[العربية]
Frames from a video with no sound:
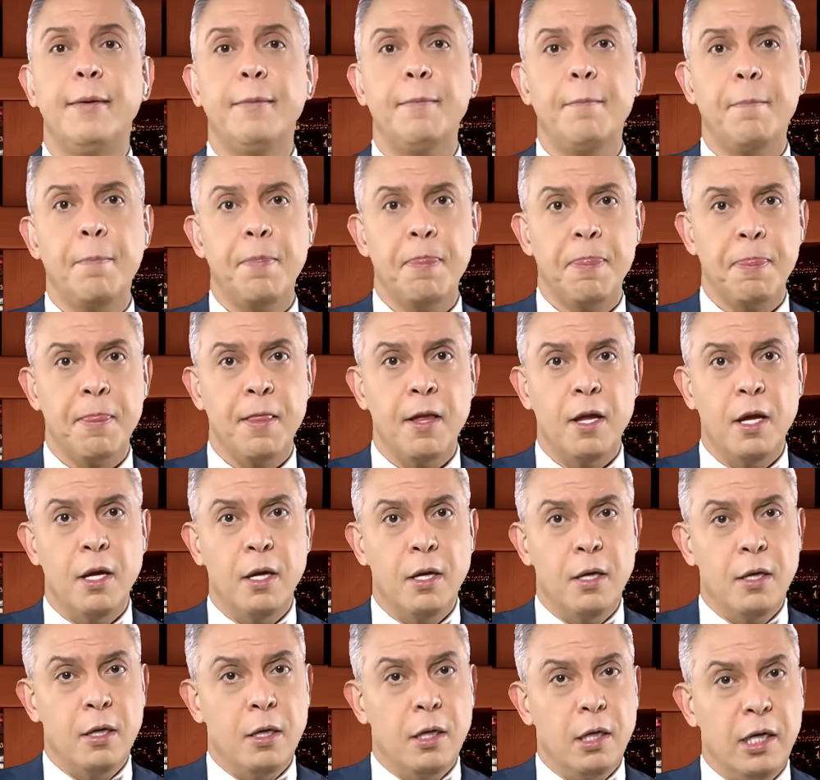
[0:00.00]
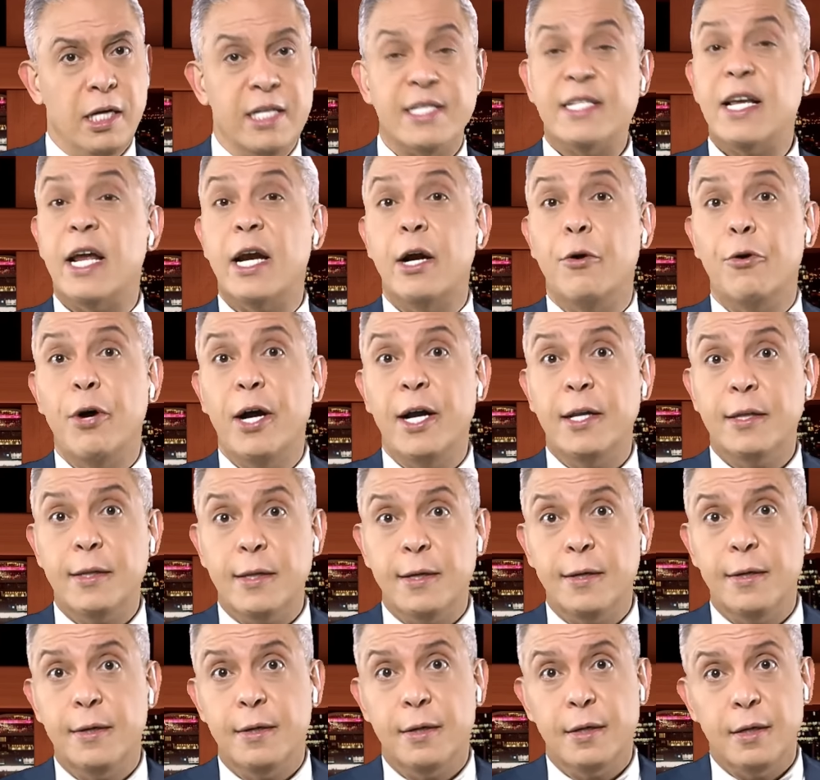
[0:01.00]
جدا
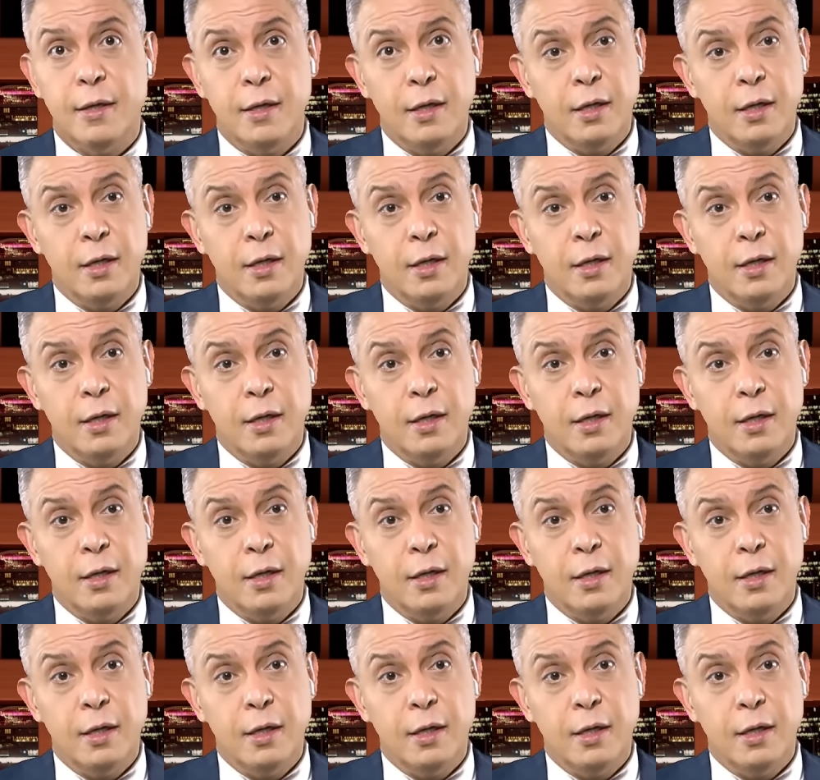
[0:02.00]
لسنوات